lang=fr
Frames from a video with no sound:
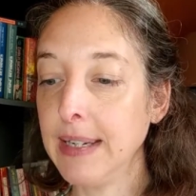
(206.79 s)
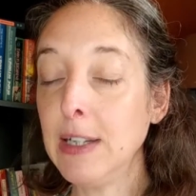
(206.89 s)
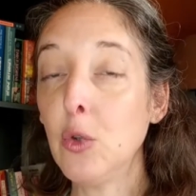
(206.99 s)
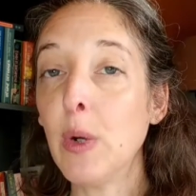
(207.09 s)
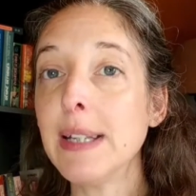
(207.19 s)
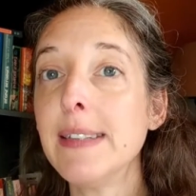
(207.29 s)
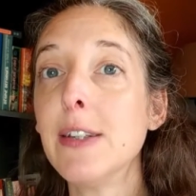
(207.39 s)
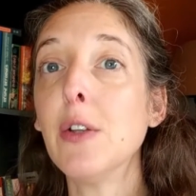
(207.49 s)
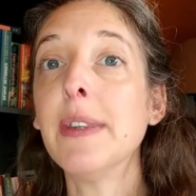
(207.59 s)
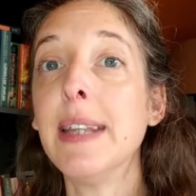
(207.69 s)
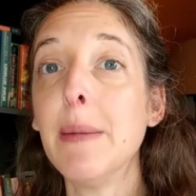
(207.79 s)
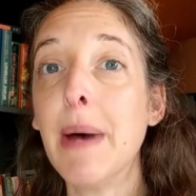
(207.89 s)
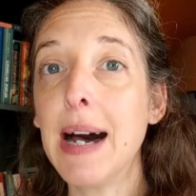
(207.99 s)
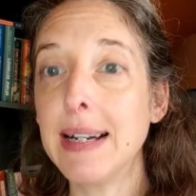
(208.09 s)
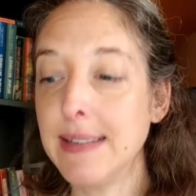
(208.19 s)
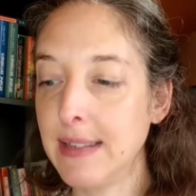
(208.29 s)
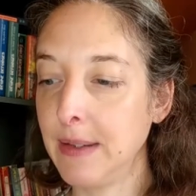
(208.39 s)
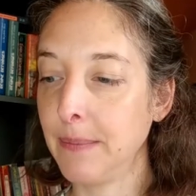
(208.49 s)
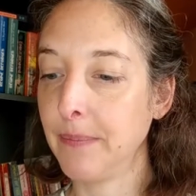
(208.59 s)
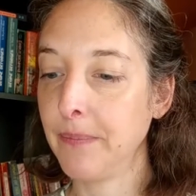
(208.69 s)
Il doit s'en
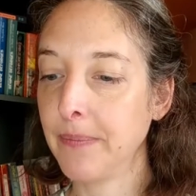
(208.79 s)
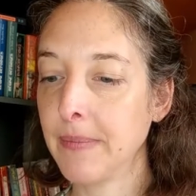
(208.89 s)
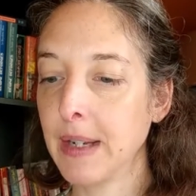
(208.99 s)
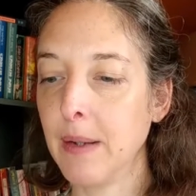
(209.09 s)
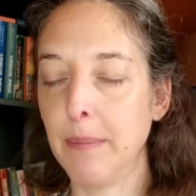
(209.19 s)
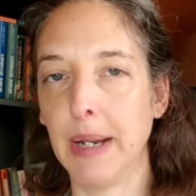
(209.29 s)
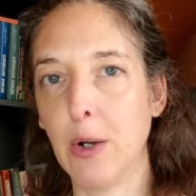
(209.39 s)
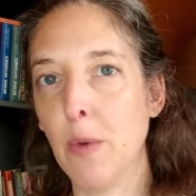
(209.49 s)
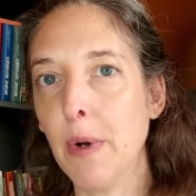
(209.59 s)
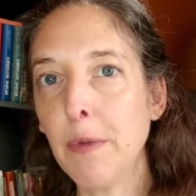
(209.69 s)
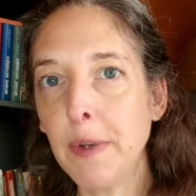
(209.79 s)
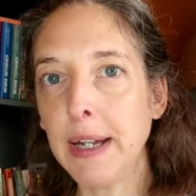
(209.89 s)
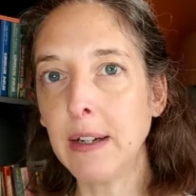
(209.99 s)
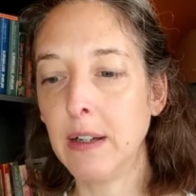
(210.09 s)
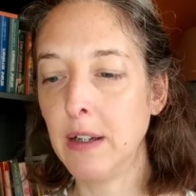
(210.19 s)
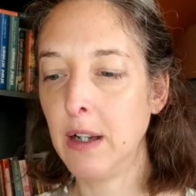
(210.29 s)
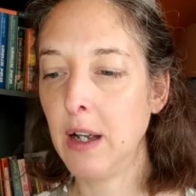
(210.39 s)
débarrasser. Mais comment faire